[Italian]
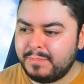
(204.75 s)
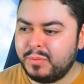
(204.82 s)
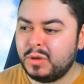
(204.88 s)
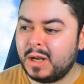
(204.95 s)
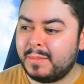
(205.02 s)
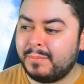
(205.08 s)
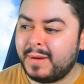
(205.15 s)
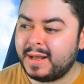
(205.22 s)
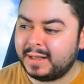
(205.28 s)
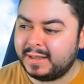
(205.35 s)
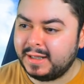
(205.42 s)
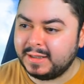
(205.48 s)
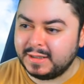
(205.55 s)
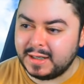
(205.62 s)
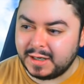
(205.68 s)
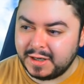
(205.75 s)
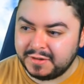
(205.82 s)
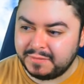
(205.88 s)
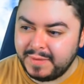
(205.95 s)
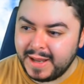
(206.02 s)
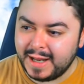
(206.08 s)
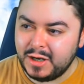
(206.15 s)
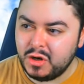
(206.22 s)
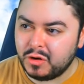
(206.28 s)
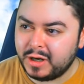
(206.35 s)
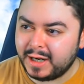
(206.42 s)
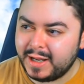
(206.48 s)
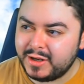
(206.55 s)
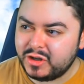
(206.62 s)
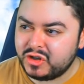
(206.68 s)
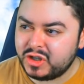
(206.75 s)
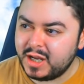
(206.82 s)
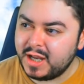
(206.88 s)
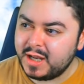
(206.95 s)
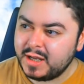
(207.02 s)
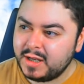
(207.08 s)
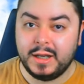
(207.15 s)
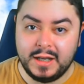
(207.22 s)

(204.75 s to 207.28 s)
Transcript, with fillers: più la barra del risveglio cresce.